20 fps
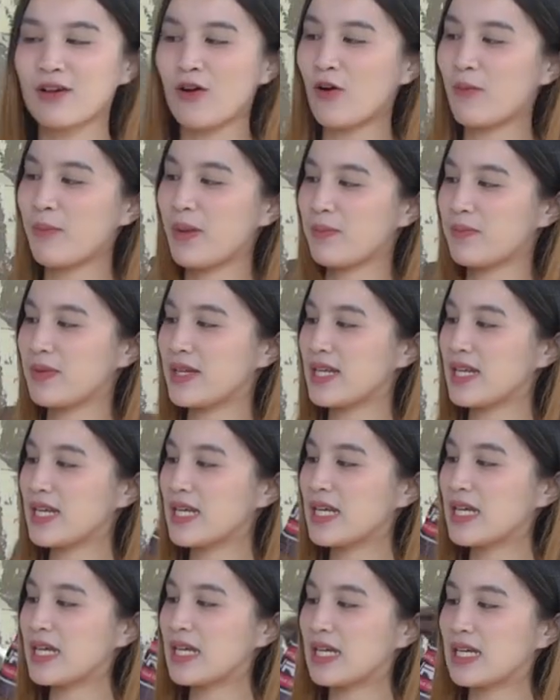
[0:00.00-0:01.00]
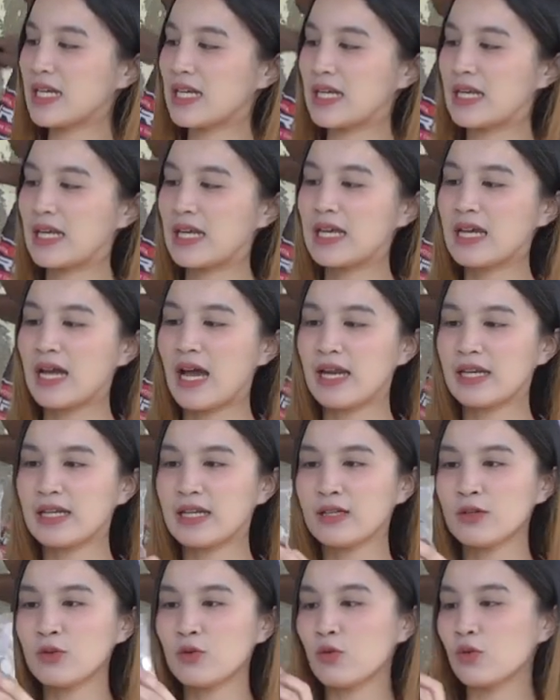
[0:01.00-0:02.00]
ซองแบบนี้ นี่ อัน
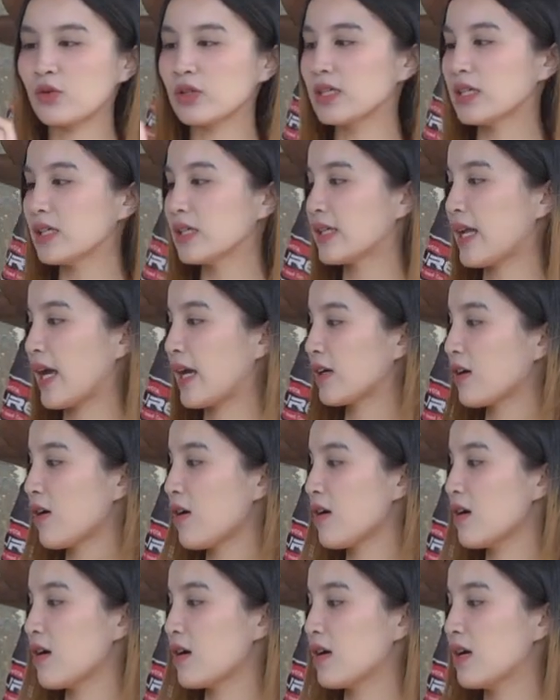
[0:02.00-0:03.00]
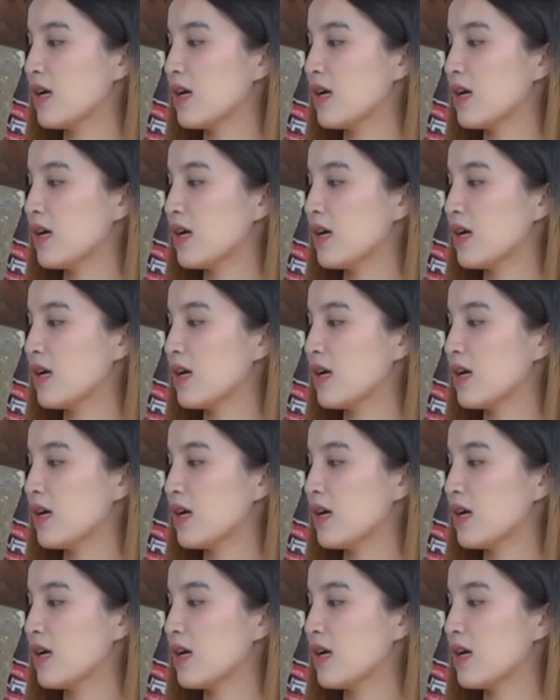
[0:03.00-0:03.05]
นี้ถุงหนึ่งเนี่ยก็